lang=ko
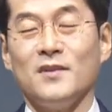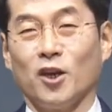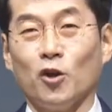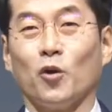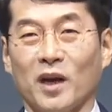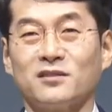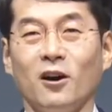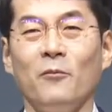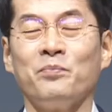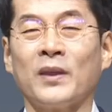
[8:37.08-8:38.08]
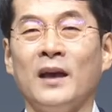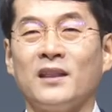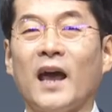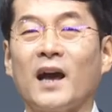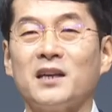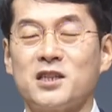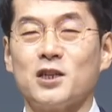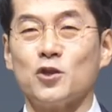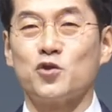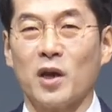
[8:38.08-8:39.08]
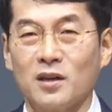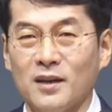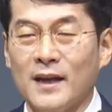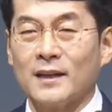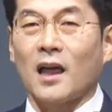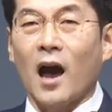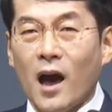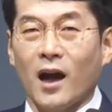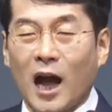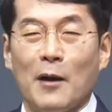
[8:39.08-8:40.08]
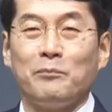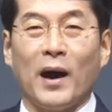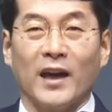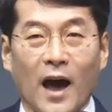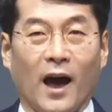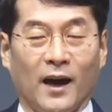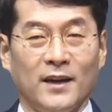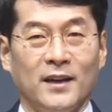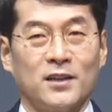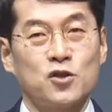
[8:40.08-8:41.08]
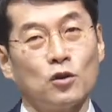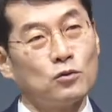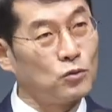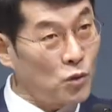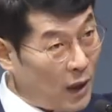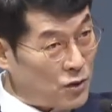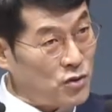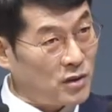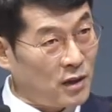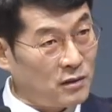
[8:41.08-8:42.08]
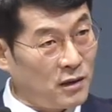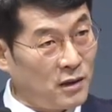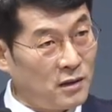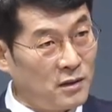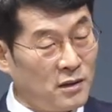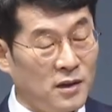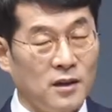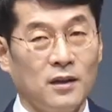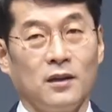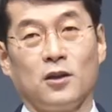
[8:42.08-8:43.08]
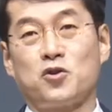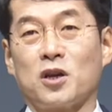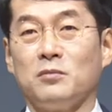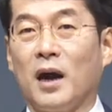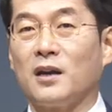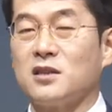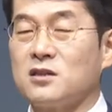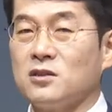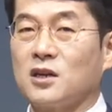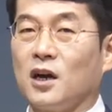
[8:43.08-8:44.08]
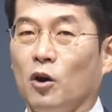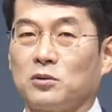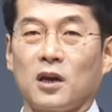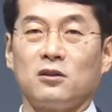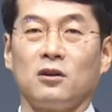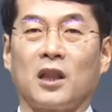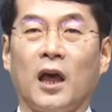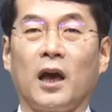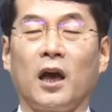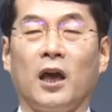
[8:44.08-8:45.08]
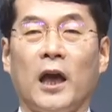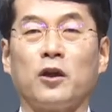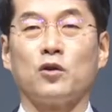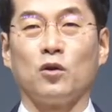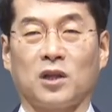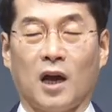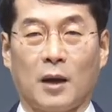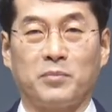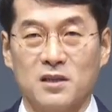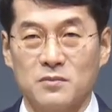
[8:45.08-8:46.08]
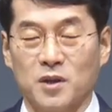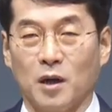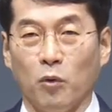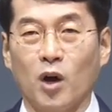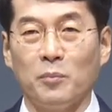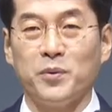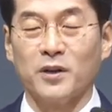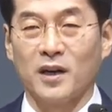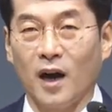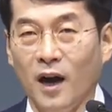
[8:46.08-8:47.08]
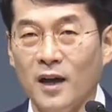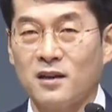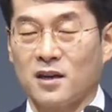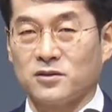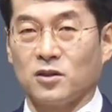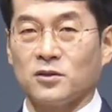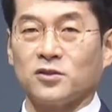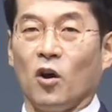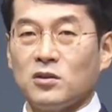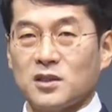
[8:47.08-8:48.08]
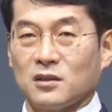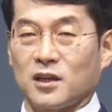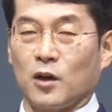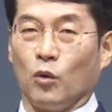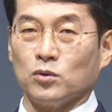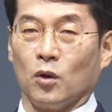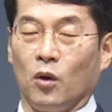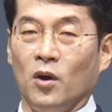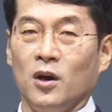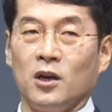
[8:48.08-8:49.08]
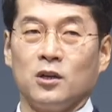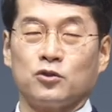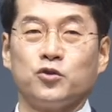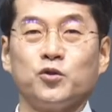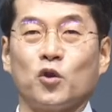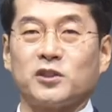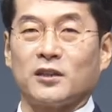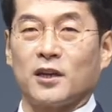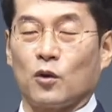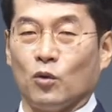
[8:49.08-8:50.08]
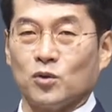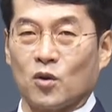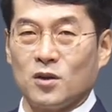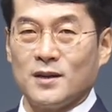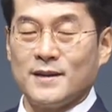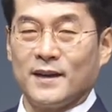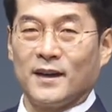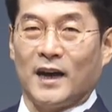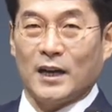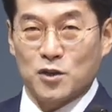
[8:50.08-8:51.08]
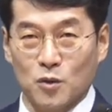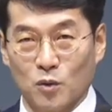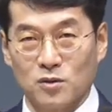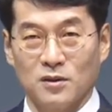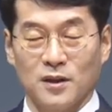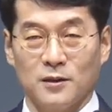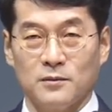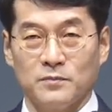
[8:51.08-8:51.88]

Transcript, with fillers: 연옥에서 내가 지은 죄를 딱 갚아야 천국으로 갈 수 있다는 거예요. 죄를 많이 지으니까 어떻게 그걸 내 행위로 다 갚겠습니까? 못 갚으니까 그래서 성자들의 공로, 순교자들의 공로를 가지고 오는 거예요.